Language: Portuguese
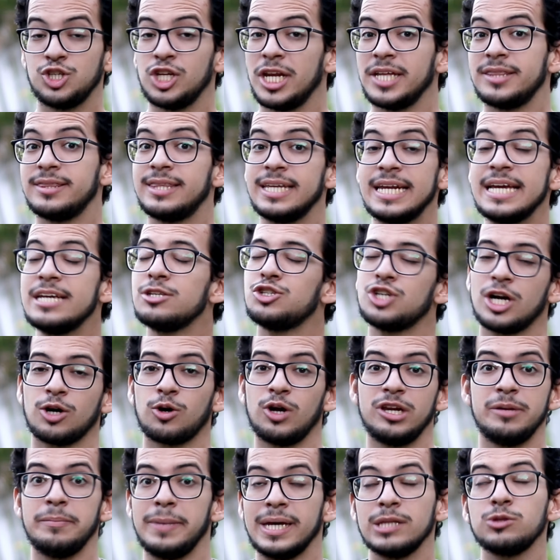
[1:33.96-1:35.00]
a diretriz de
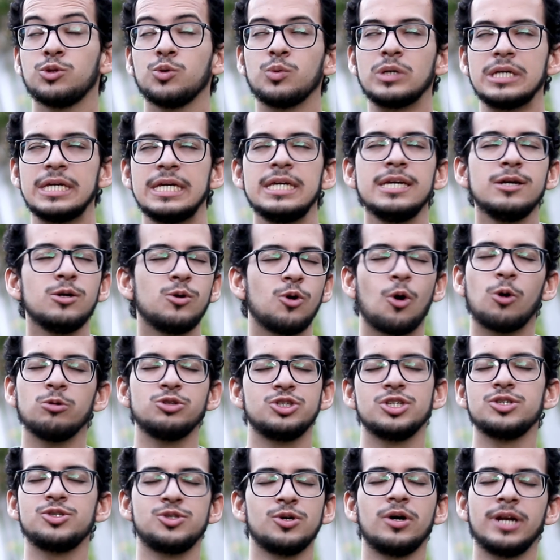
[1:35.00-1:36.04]
acolhimento
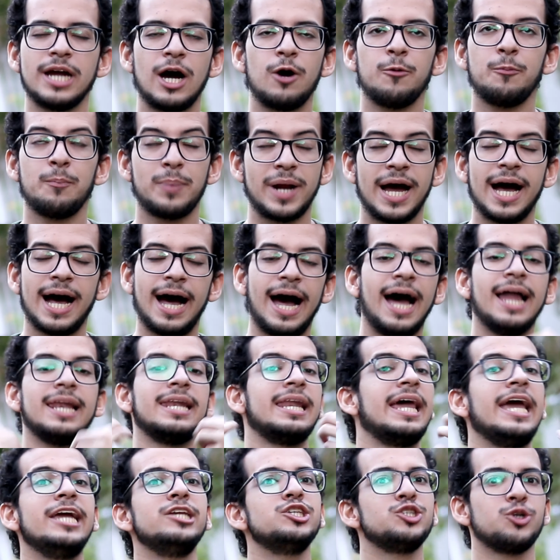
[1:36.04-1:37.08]
incondicional para
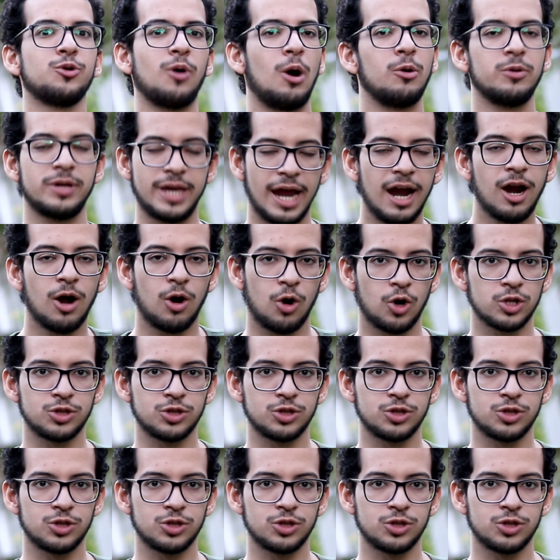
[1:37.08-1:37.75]
além de qualquer